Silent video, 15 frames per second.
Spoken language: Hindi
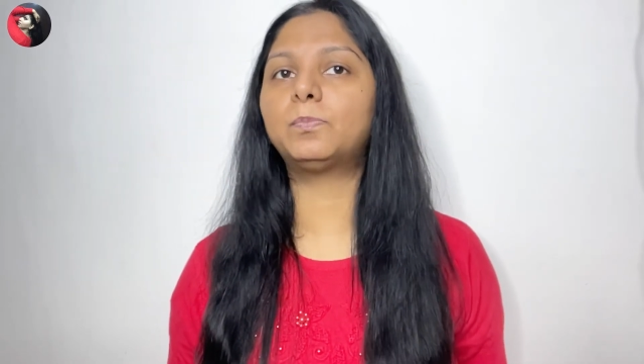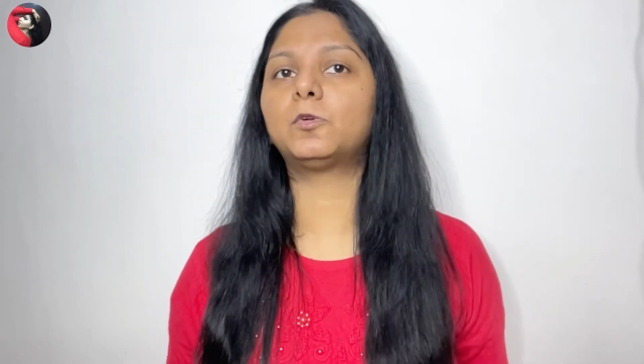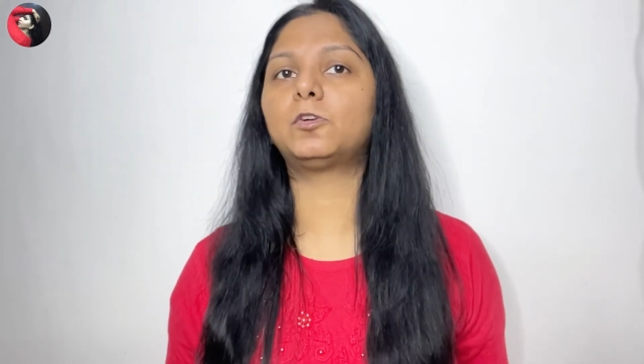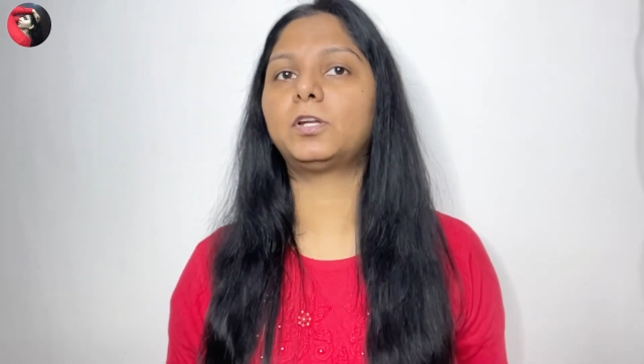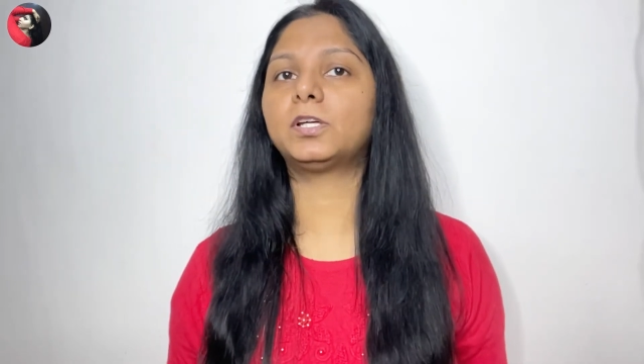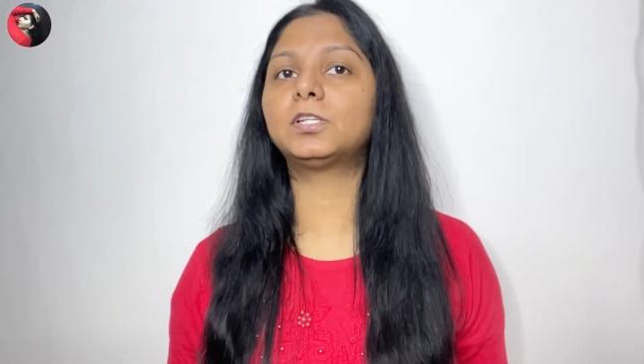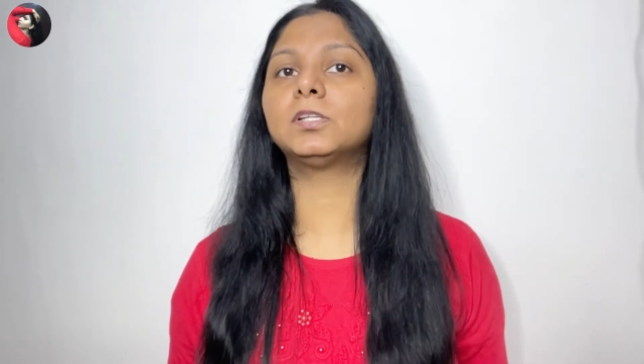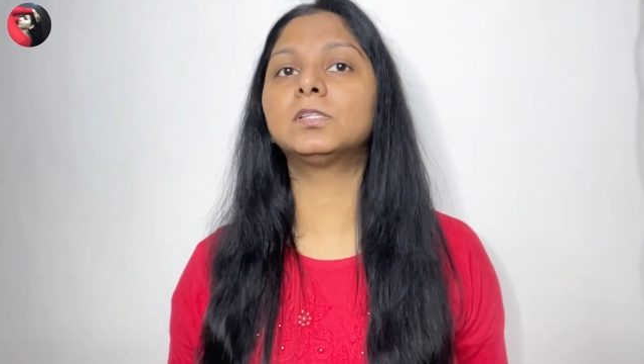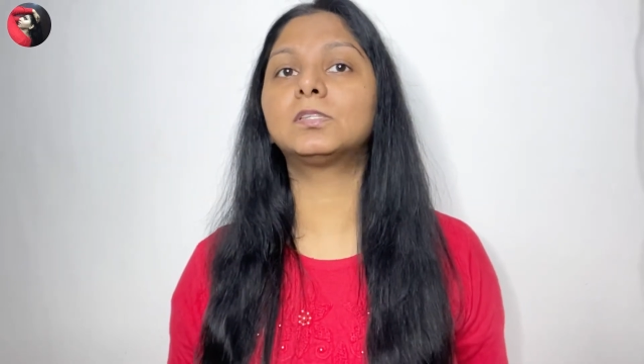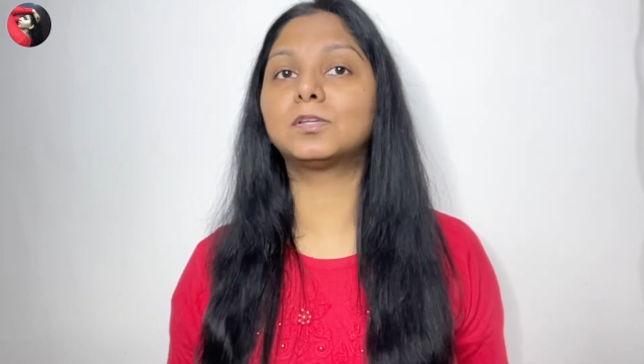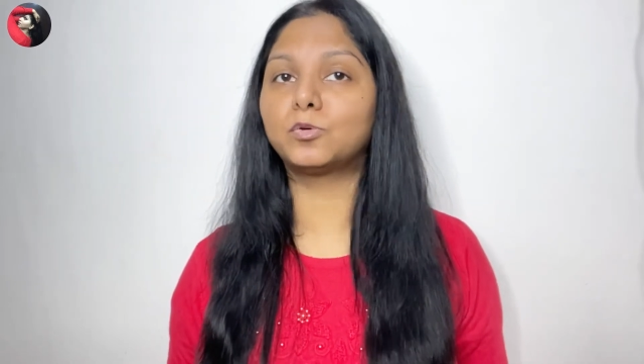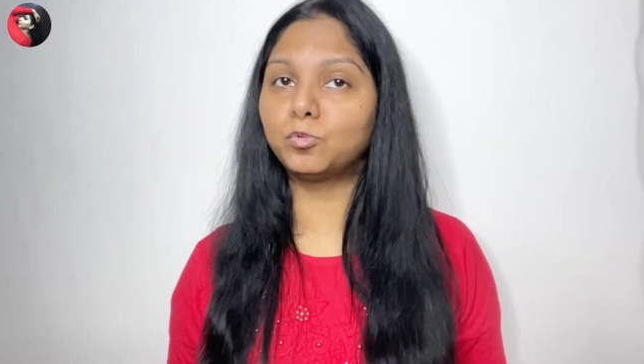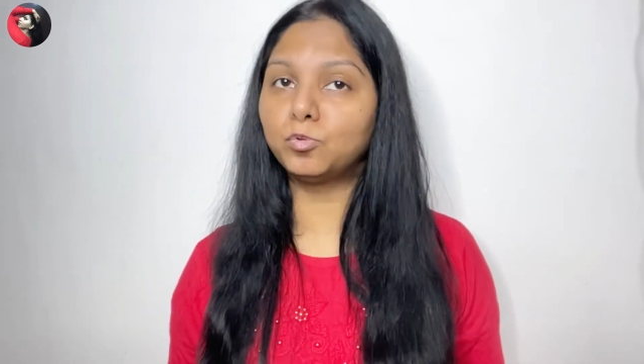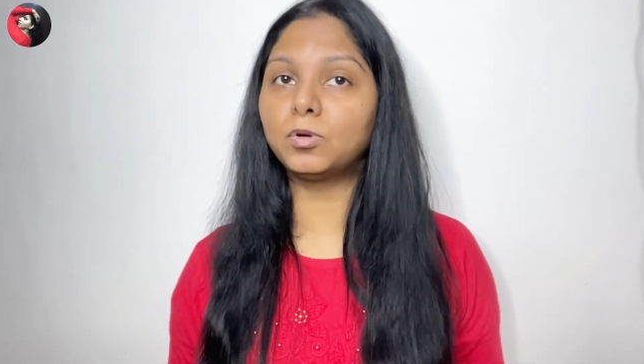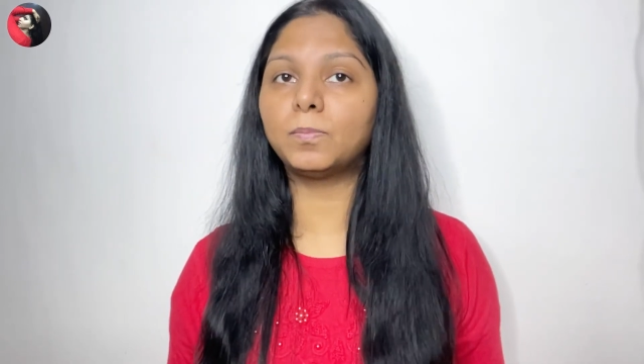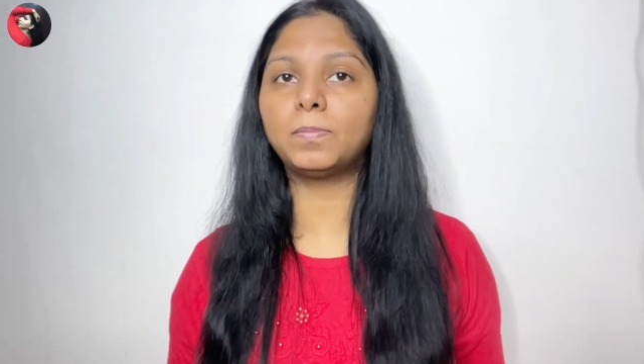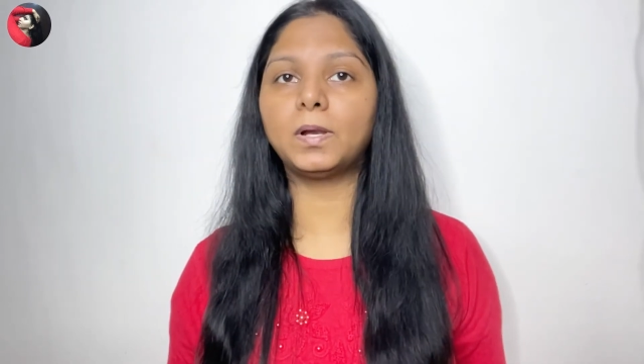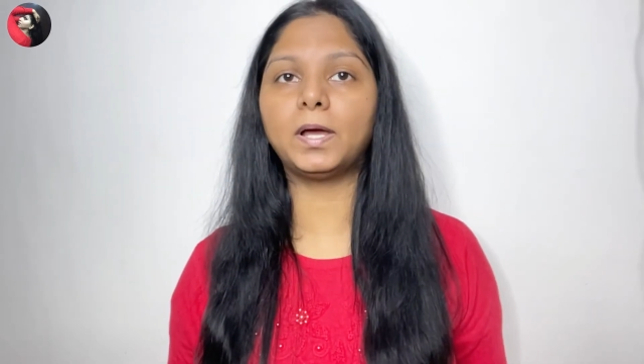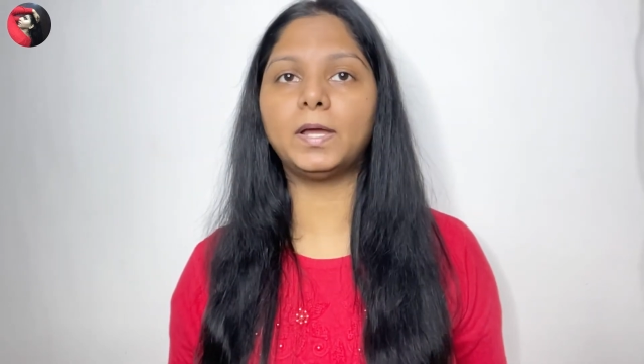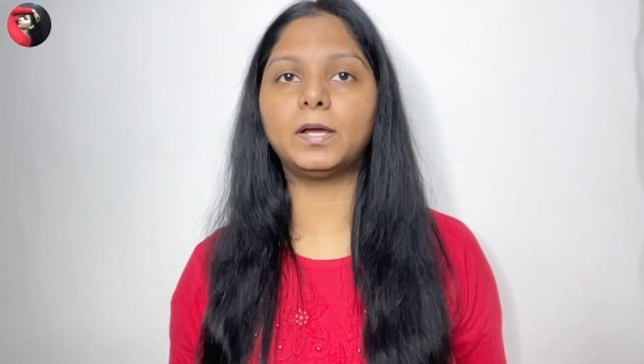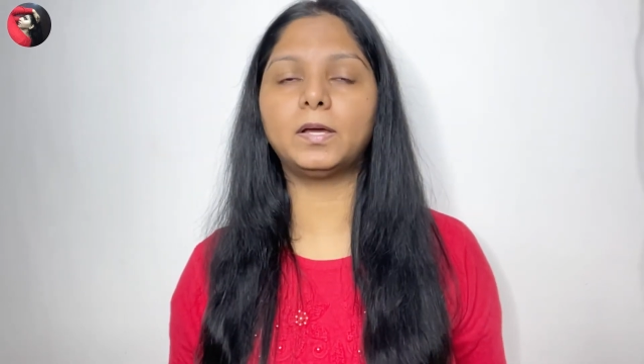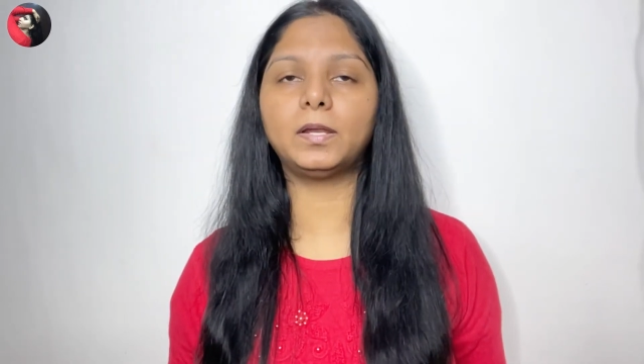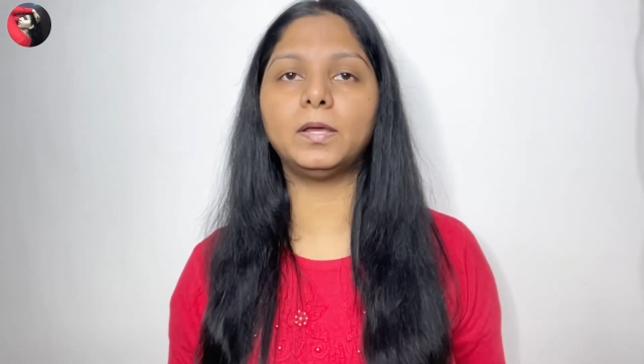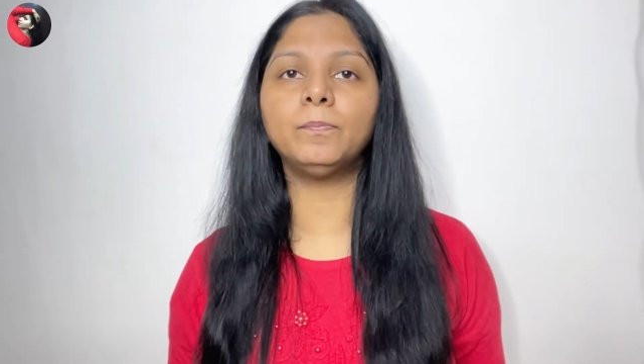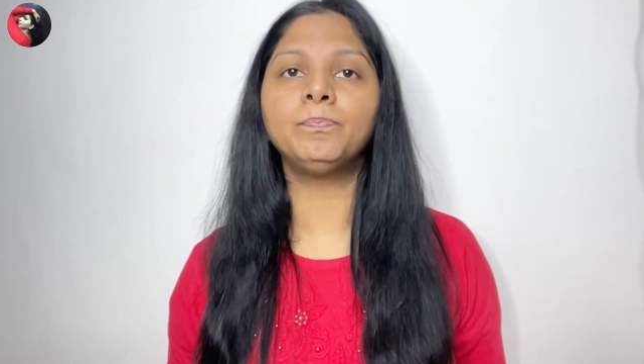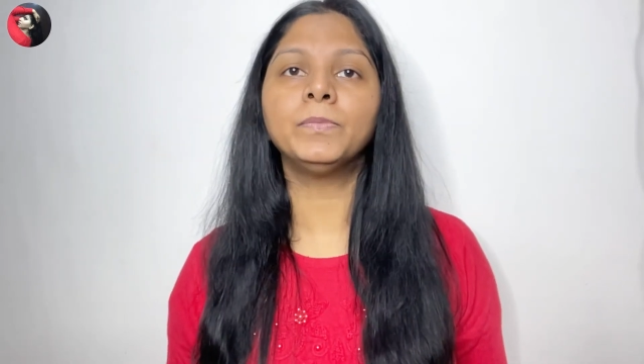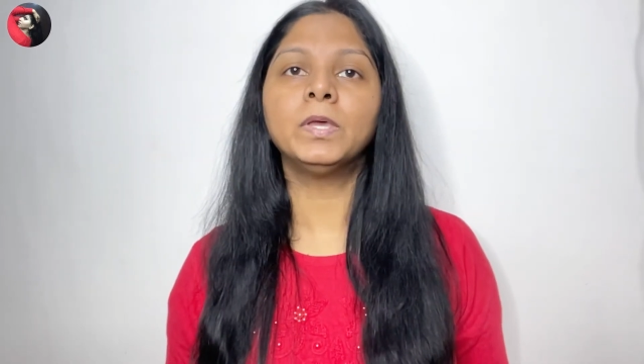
प्रोटेक्शन जरूर अप्लाई करें